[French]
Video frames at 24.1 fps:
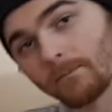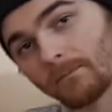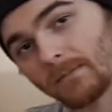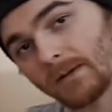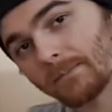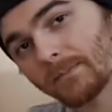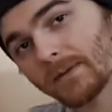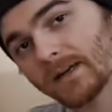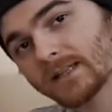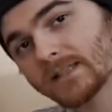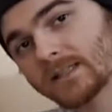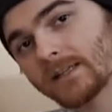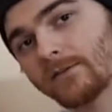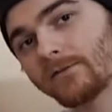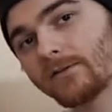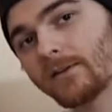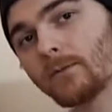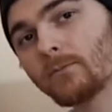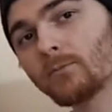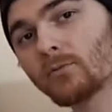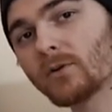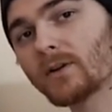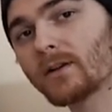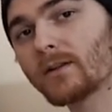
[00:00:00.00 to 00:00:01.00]
mais pas assez
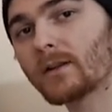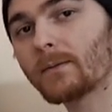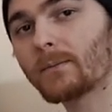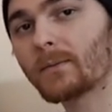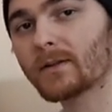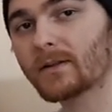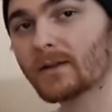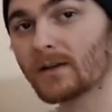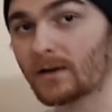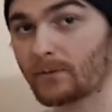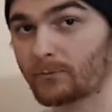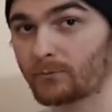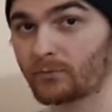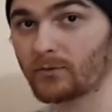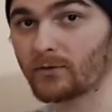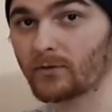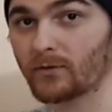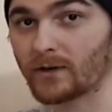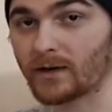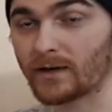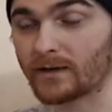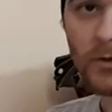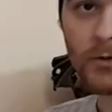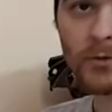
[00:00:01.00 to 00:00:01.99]
fins pour laisser passer la
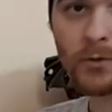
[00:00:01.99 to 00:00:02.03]
pouzzolane.